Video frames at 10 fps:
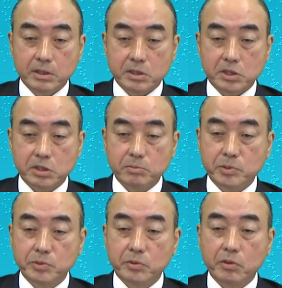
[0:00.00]
新聞
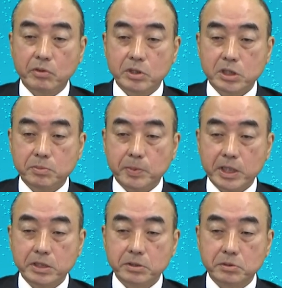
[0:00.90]
を1
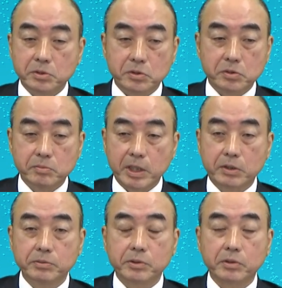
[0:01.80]
ページずつめ
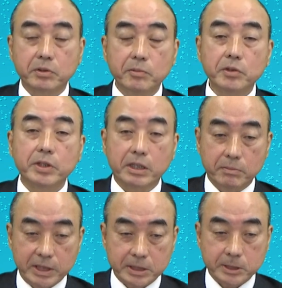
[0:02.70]
くることもでき
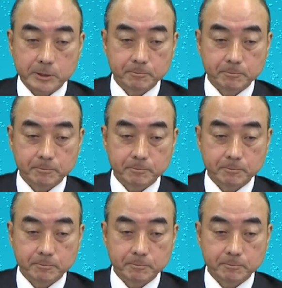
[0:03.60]
ます。